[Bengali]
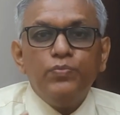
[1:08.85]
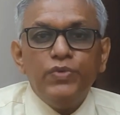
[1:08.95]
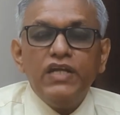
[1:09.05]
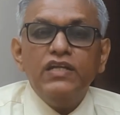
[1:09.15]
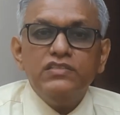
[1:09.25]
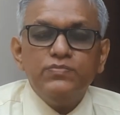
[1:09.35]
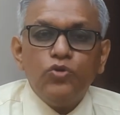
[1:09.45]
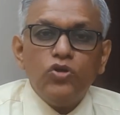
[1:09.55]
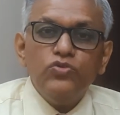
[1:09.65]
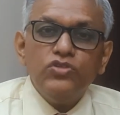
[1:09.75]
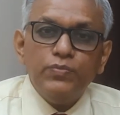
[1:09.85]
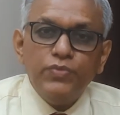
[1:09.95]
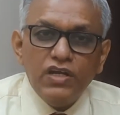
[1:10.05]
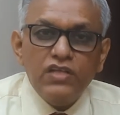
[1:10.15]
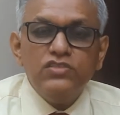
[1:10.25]
প্রেগনেন্সি পরবর্তী
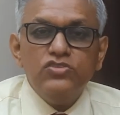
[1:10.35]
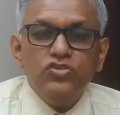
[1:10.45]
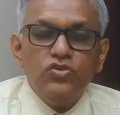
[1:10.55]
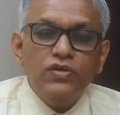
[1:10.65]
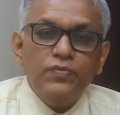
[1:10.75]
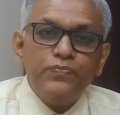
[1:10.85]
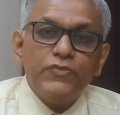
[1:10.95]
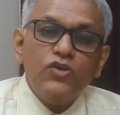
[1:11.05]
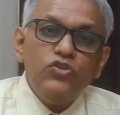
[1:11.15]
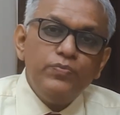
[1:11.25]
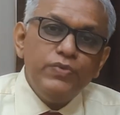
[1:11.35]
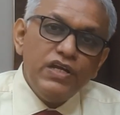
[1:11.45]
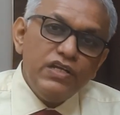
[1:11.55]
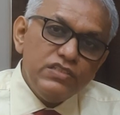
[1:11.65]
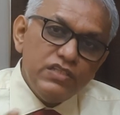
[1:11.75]
প্রেগনেন্সির জন্য যদি
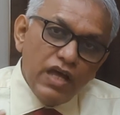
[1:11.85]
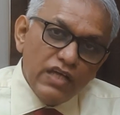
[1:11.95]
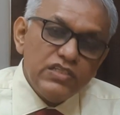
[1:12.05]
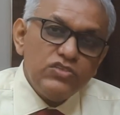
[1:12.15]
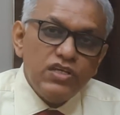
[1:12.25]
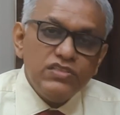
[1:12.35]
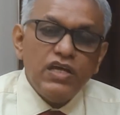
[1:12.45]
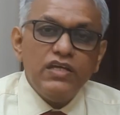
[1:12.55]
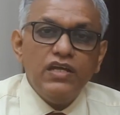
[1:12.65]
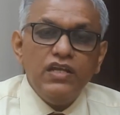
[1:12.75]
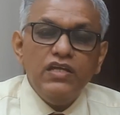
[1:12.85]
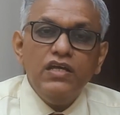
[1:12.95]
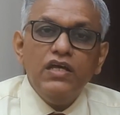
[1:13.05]
প্রেগনেন্সি আসে সেই সাইকেলে